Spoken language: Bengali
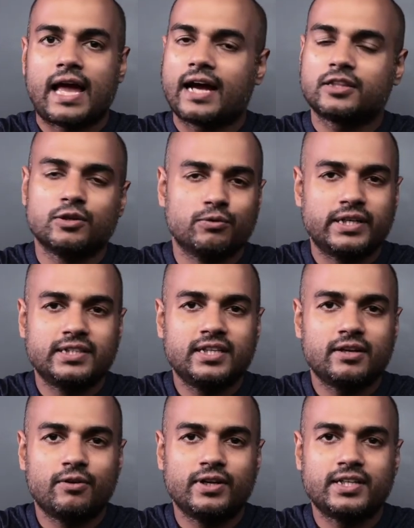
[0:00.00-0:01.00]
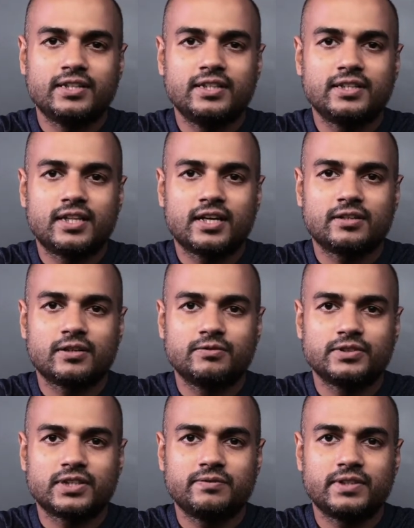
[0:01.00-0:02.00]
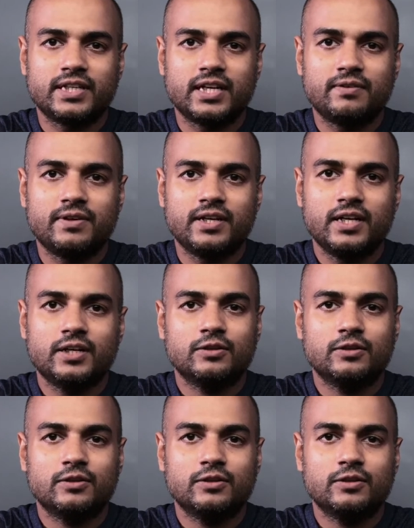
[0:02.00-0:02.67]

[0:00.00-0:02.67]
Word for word: এক তো ওয়েট ওয়েটের দিক থেকে সমস্যা মিটে যাবে